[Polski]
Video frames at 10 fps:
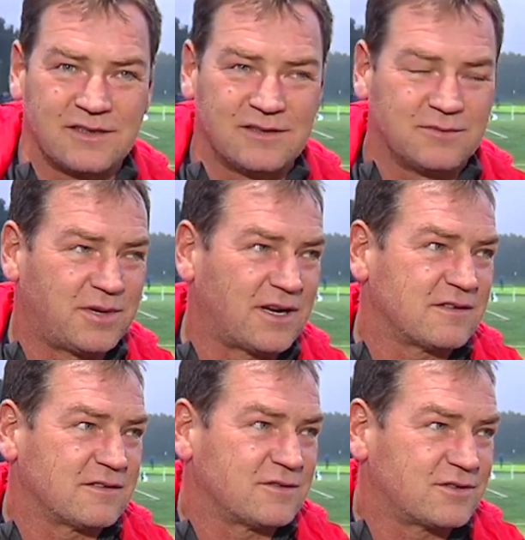e, no,
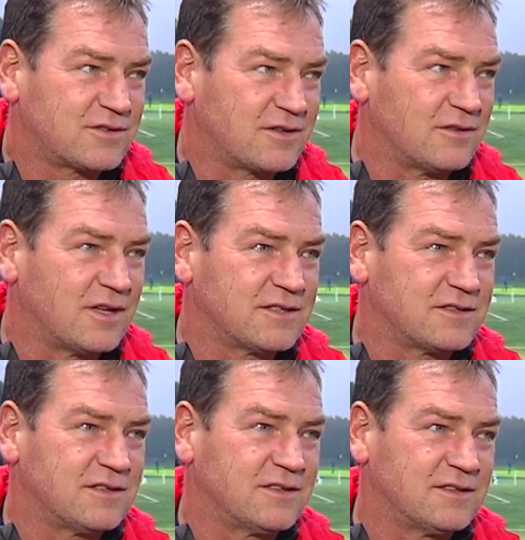bardzo szkoda,
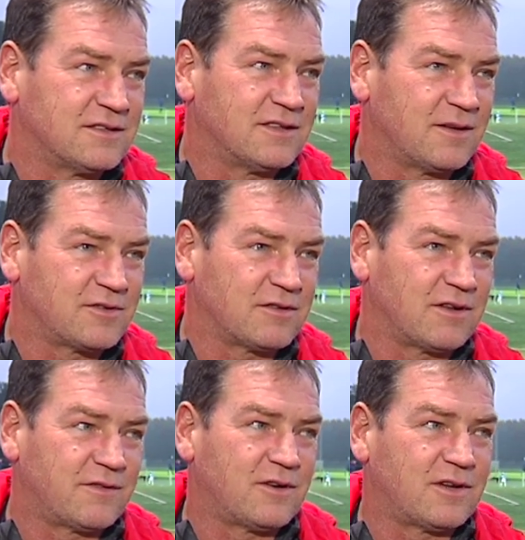że na
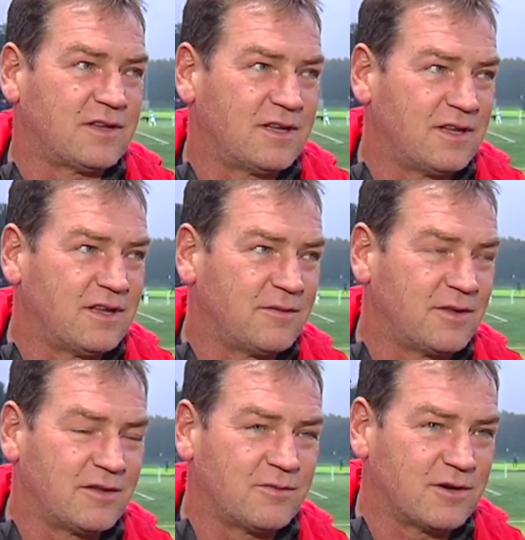przykład Fiorentyny nie
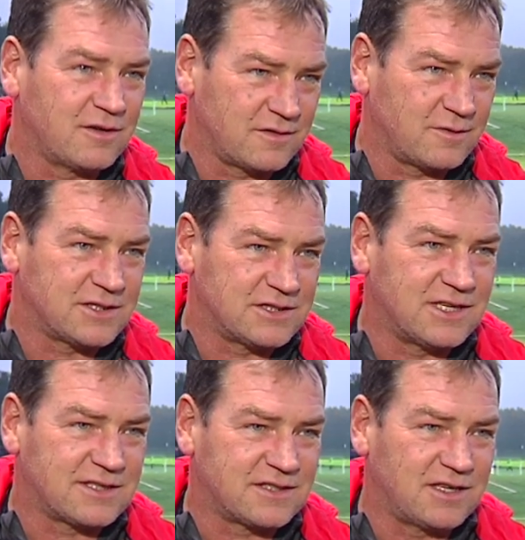będą mogli
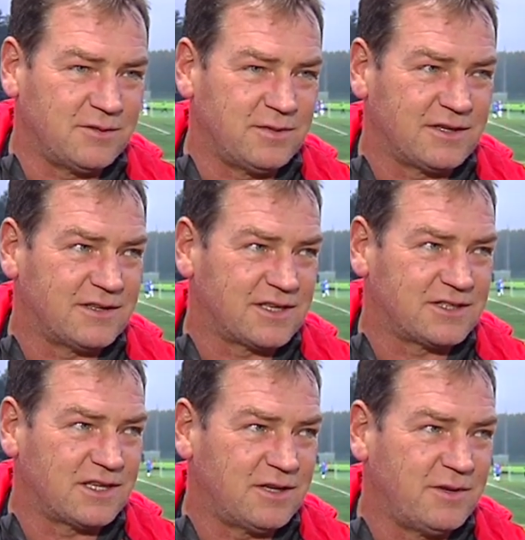zobaczyć nasze kibi,
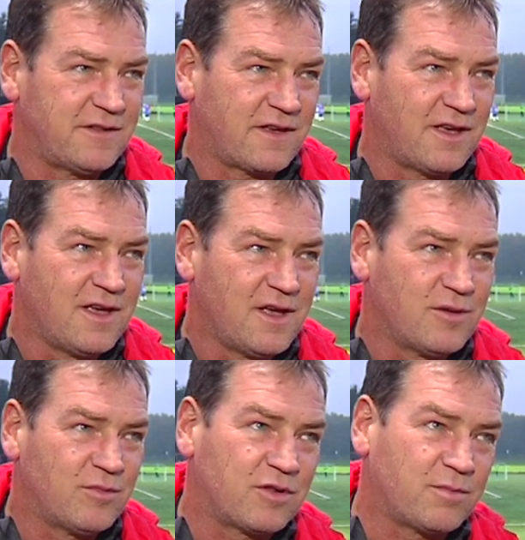nasi kibice,
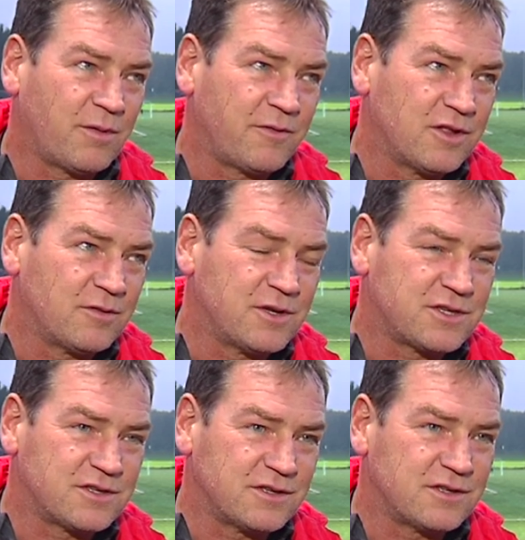bo to powinno
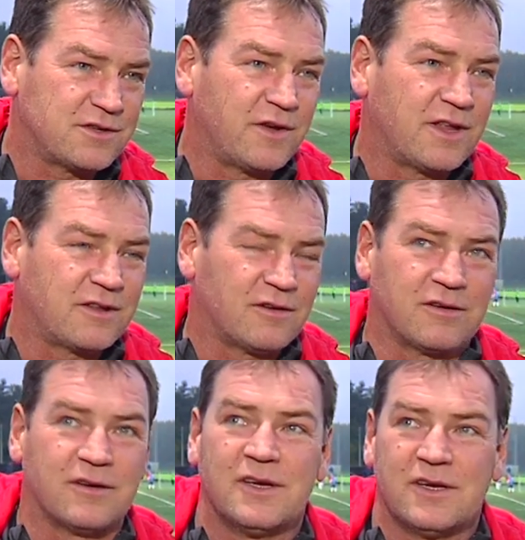być e,
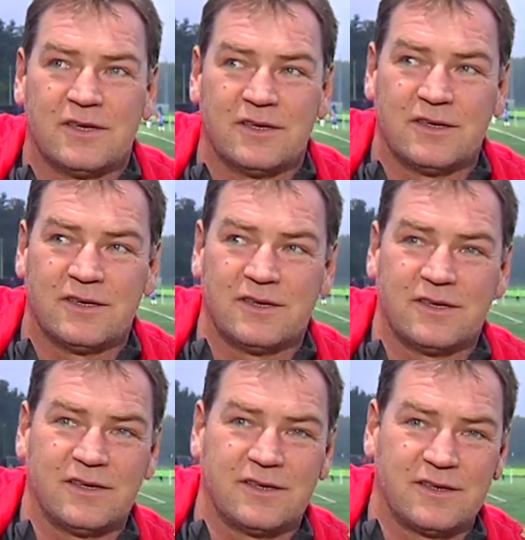święto
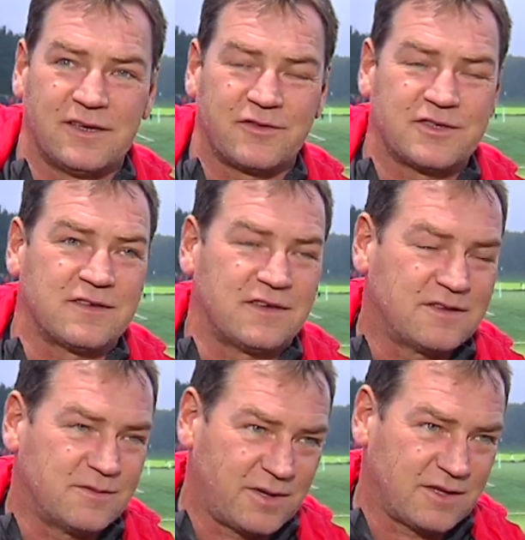dla
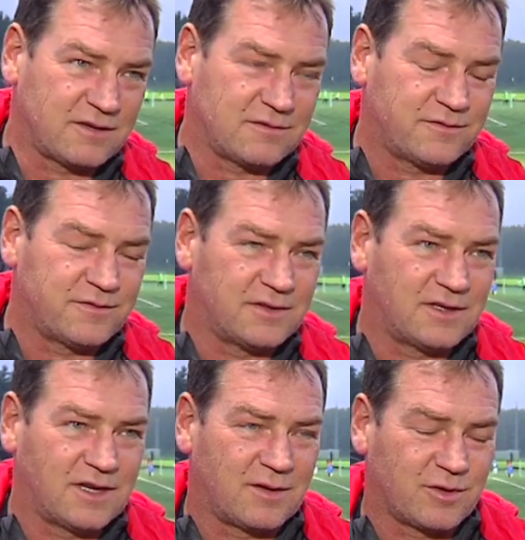wszystkich sympatyków
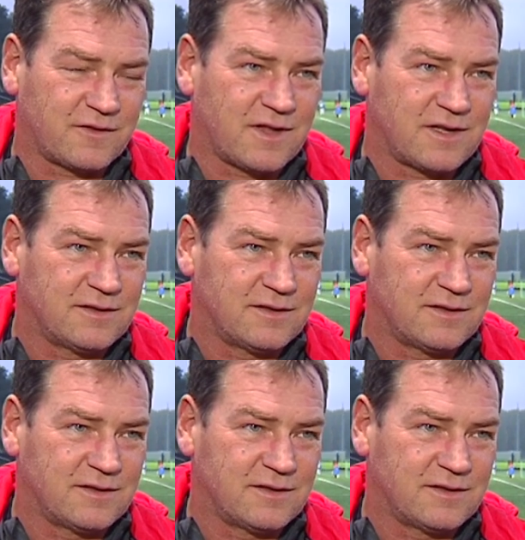Lecha Poznań.